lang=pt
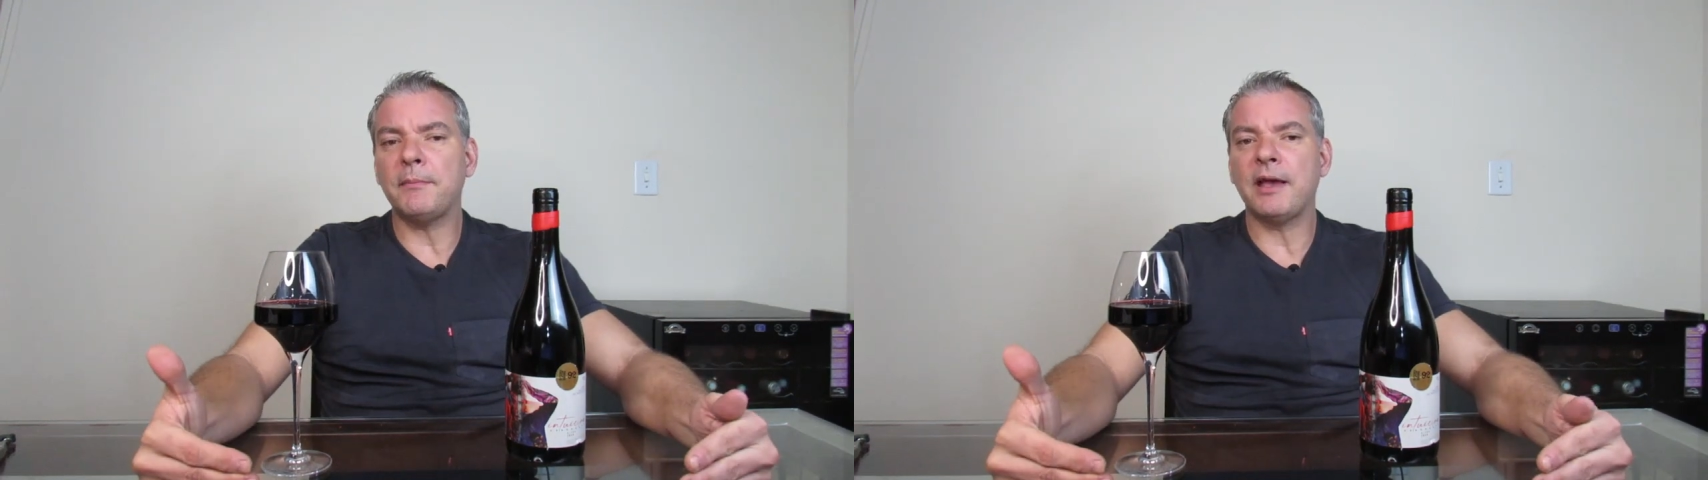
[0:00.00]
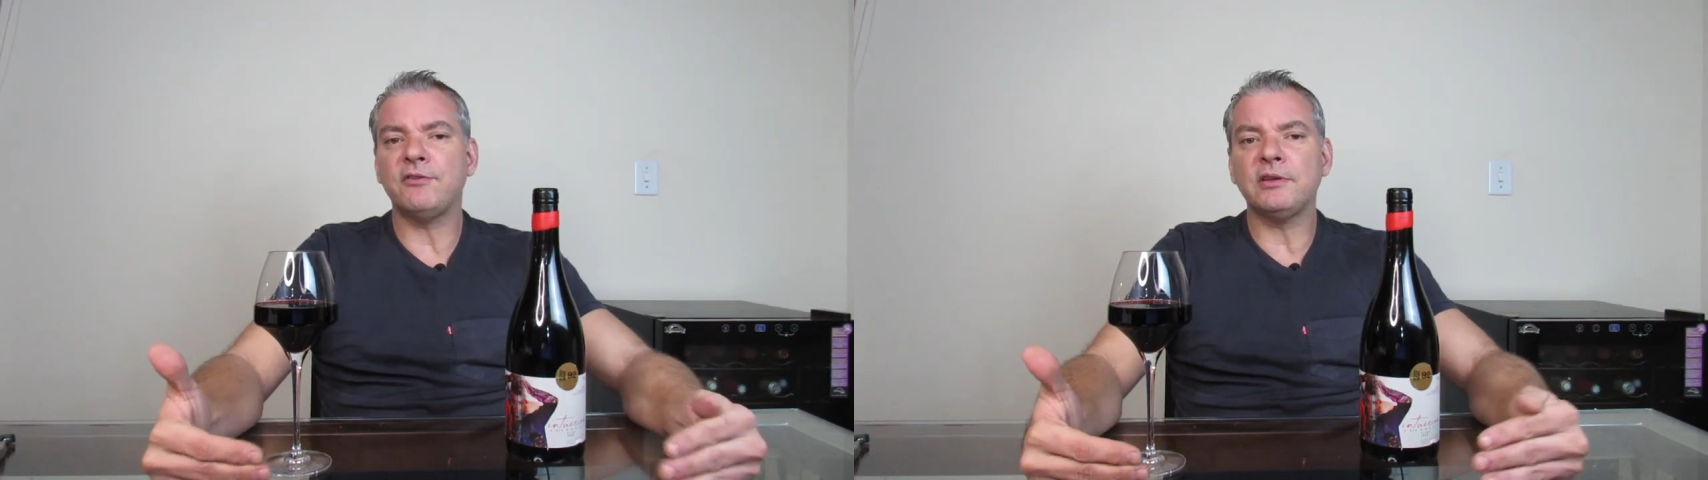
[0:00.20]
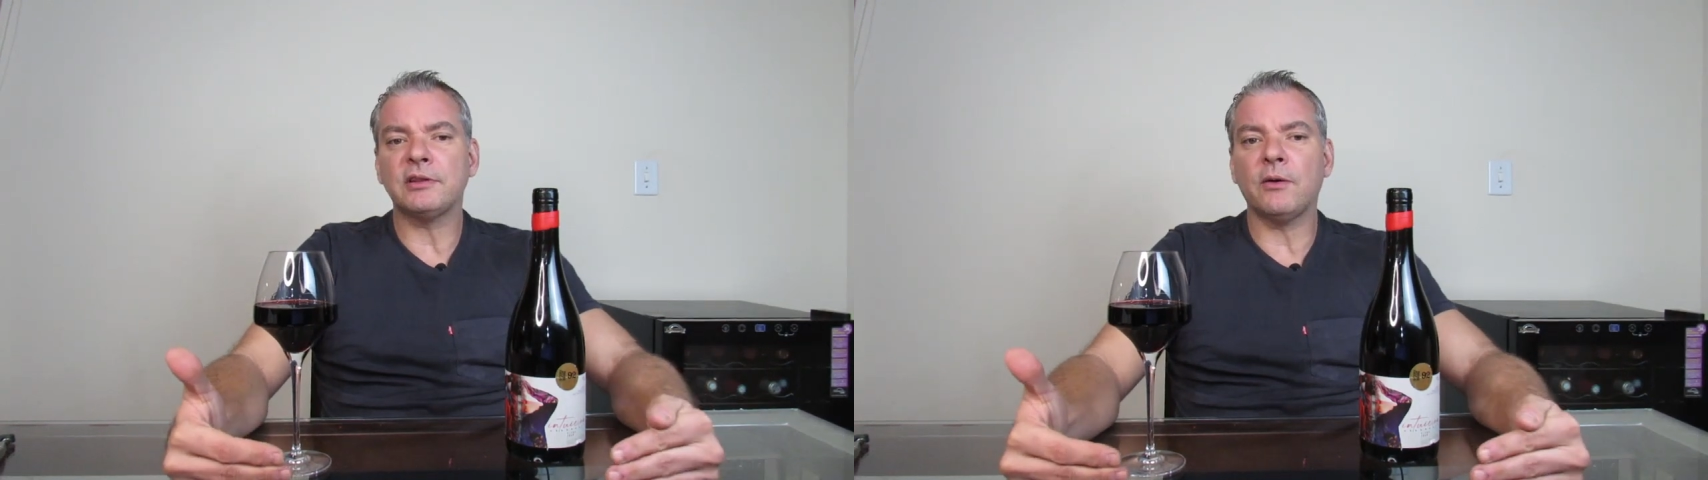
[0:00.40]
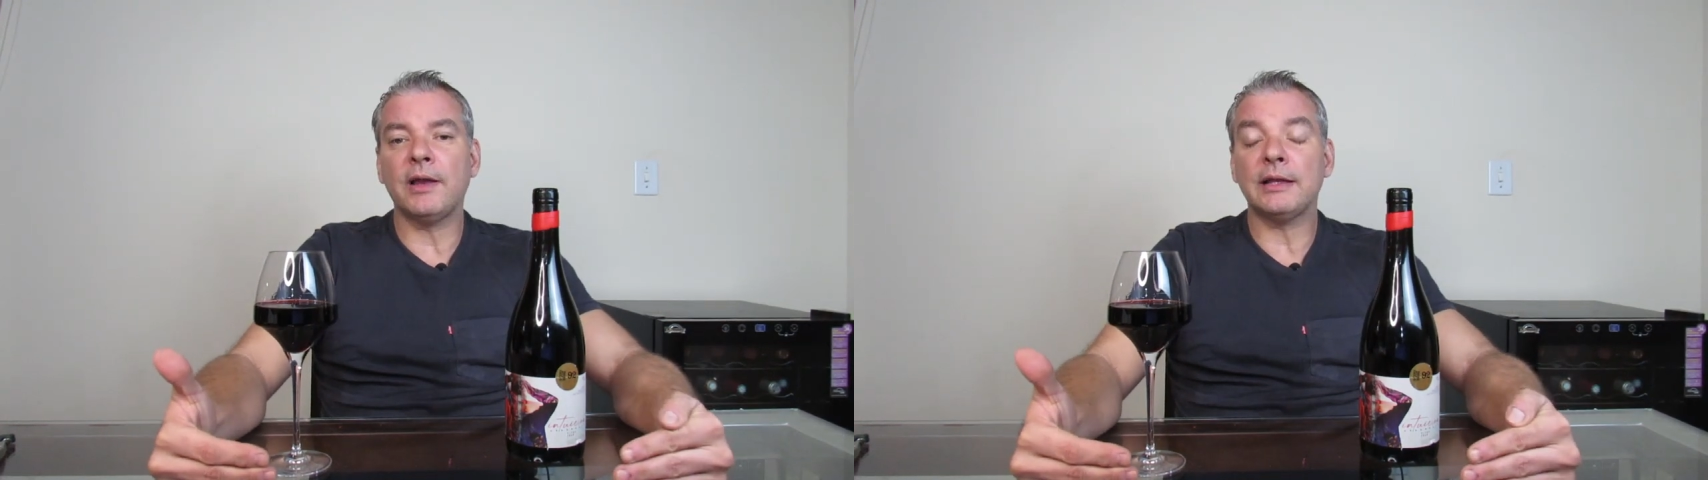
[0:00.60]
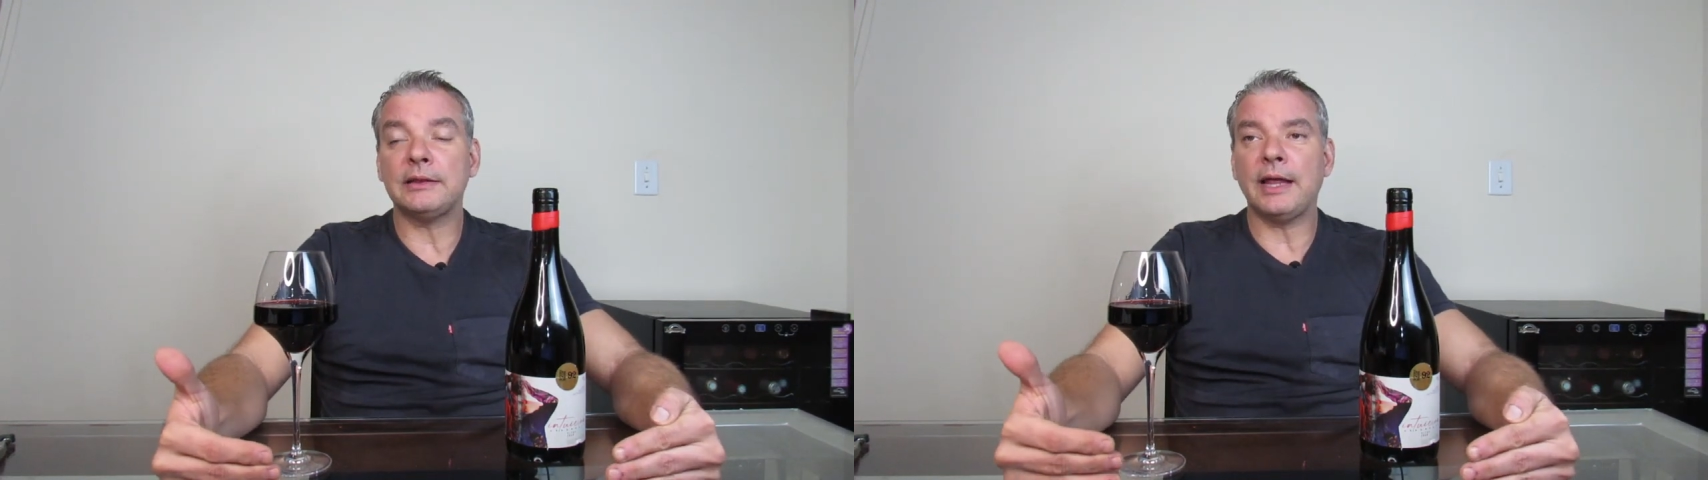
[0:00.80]
média, então
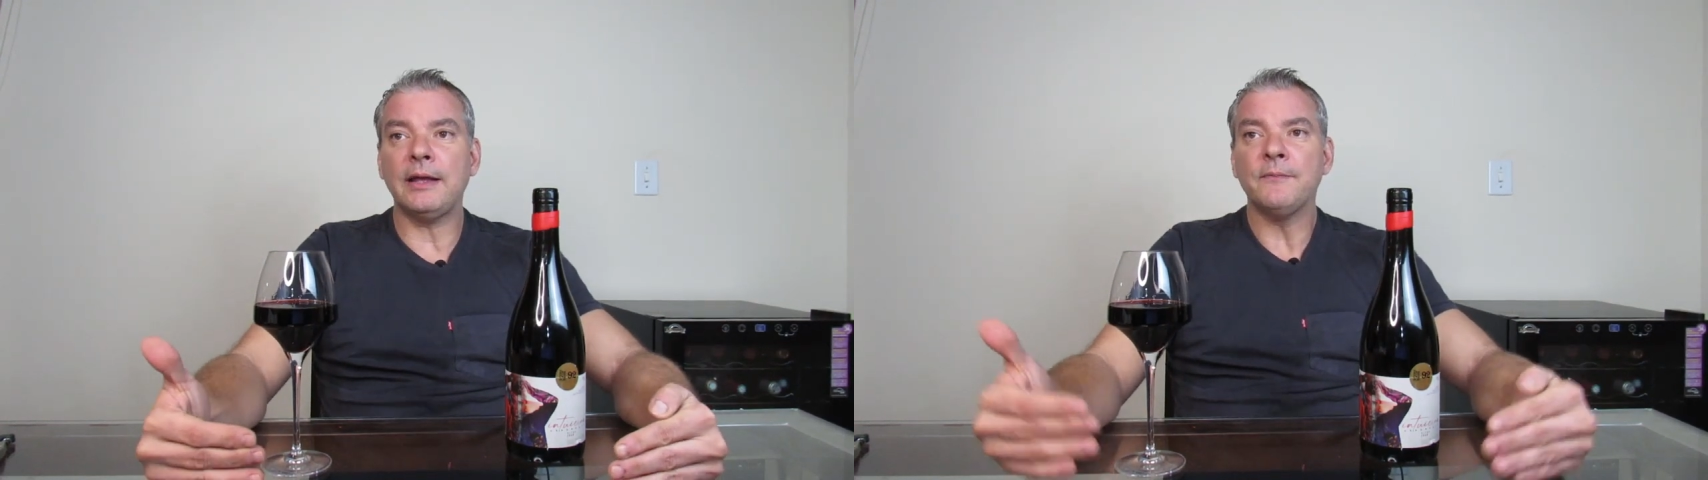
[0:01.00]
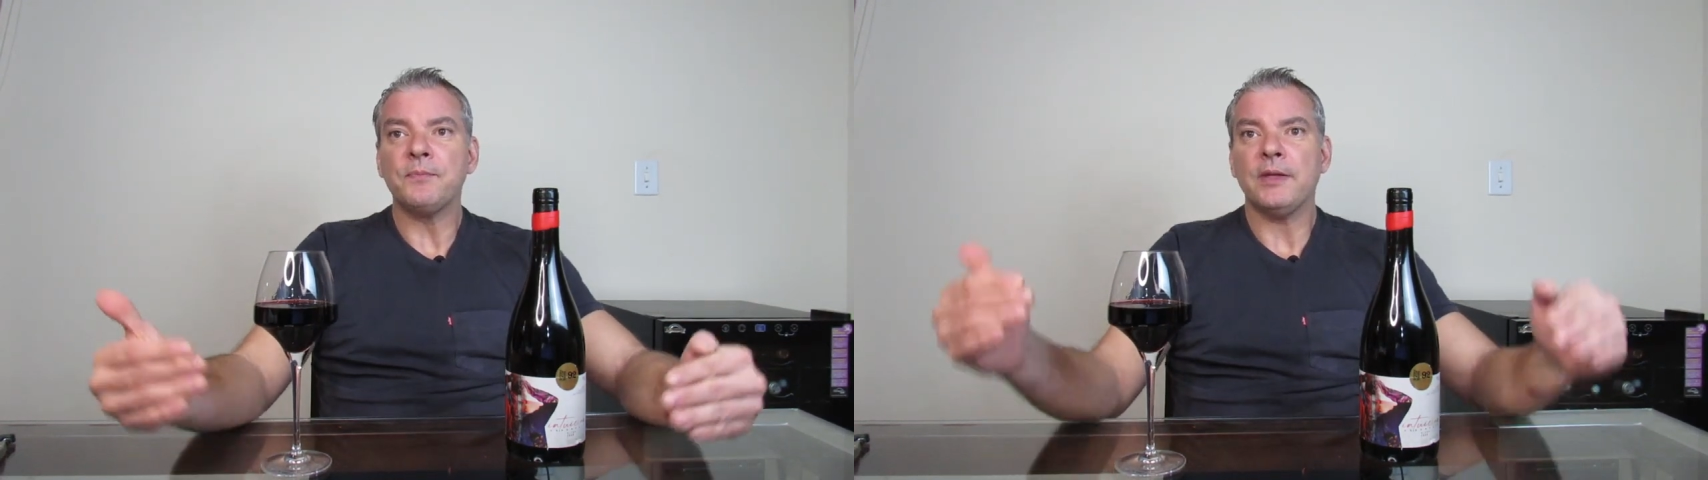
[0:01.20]
ela tem